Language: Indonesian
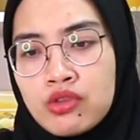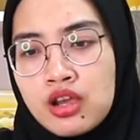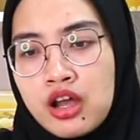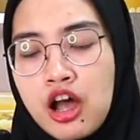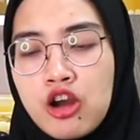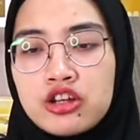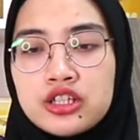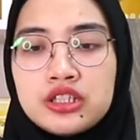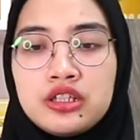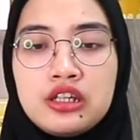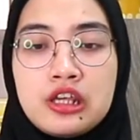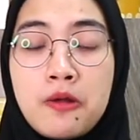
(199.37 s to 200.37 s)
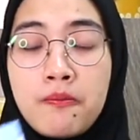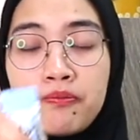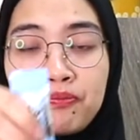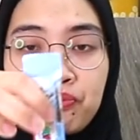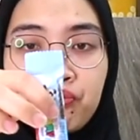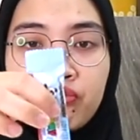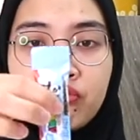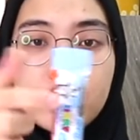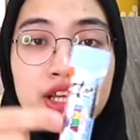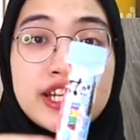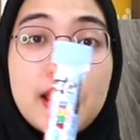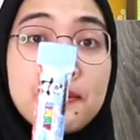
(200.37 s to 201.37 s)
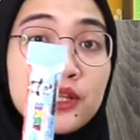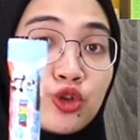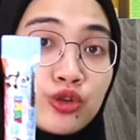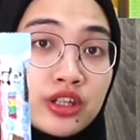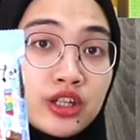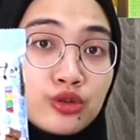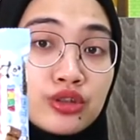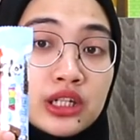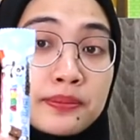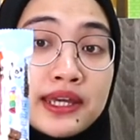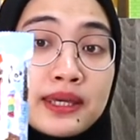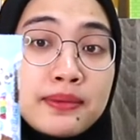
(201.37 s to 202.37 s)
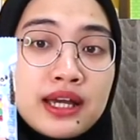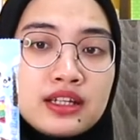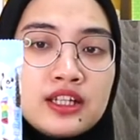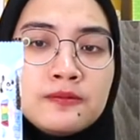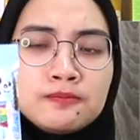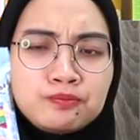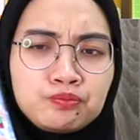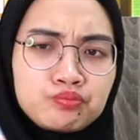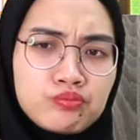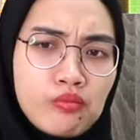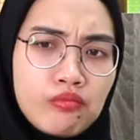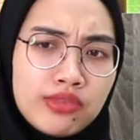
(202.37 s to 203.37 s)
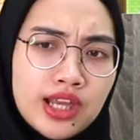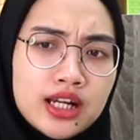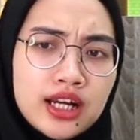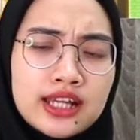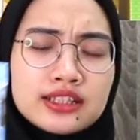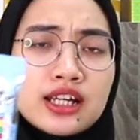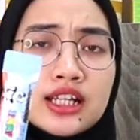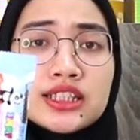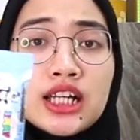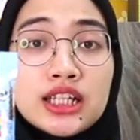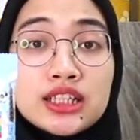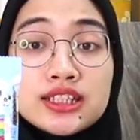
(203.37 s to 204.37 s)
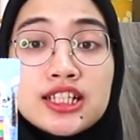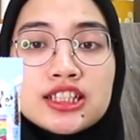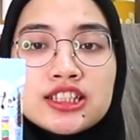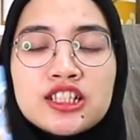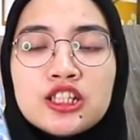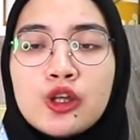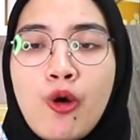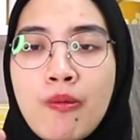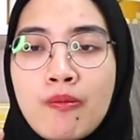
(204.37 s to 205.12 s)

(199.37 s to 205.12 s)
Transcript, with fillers: kalau di sini dia bentuknya itu terbagi-bagi kayak sekat-sekat kecil-kecil gitu